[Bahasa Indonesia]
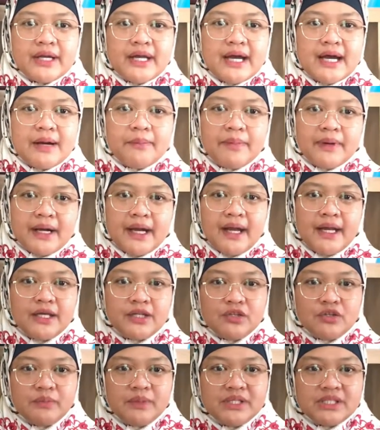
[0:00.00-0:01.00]
Nah, apakah
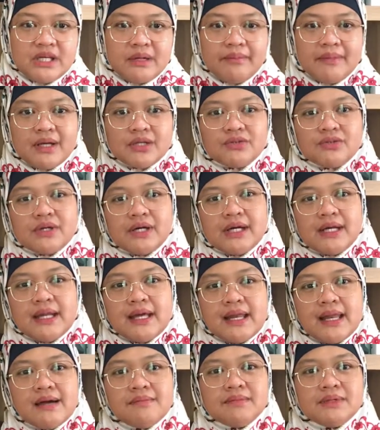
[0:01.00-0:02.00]
itu bisa masuk ke
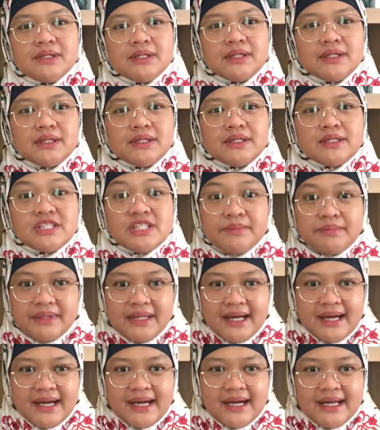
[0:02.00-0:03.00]
dalam
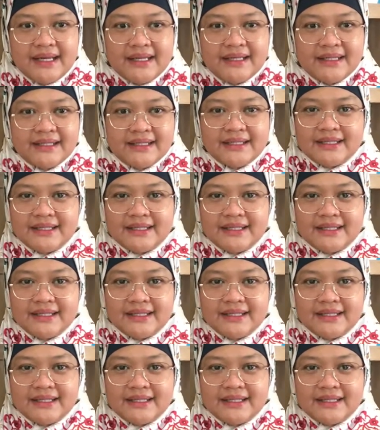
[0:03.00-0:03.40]
ciptaan?